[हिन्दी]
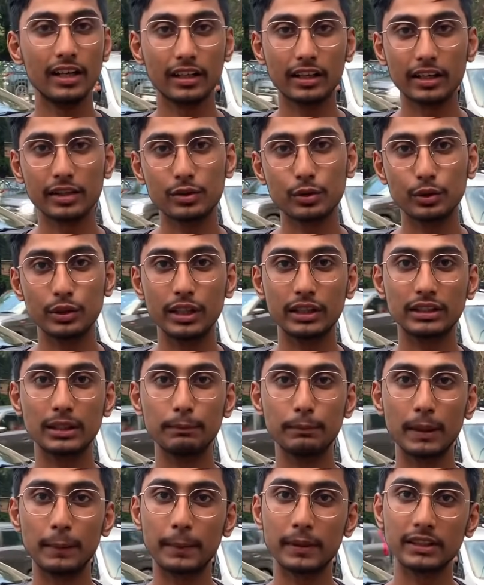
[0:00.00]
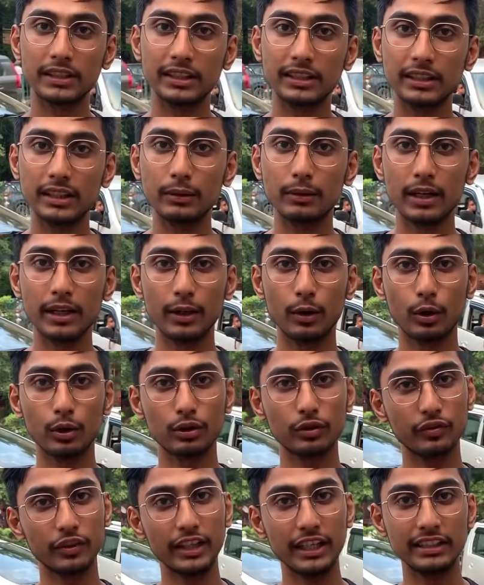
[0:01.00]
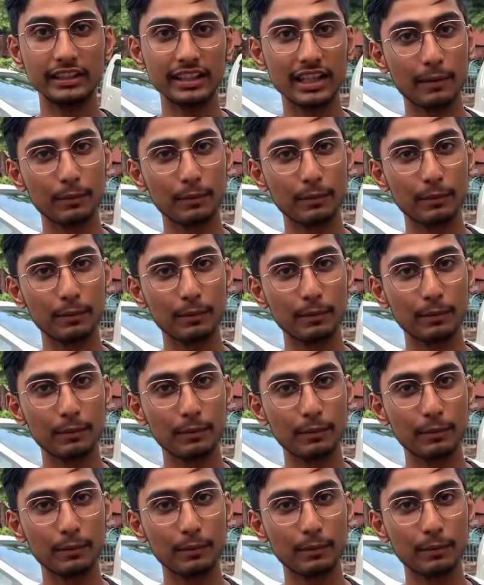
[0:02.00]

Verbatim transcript: क्रश जो थी एकदम पेपर थिन थी भाई और जो फिलिंग थी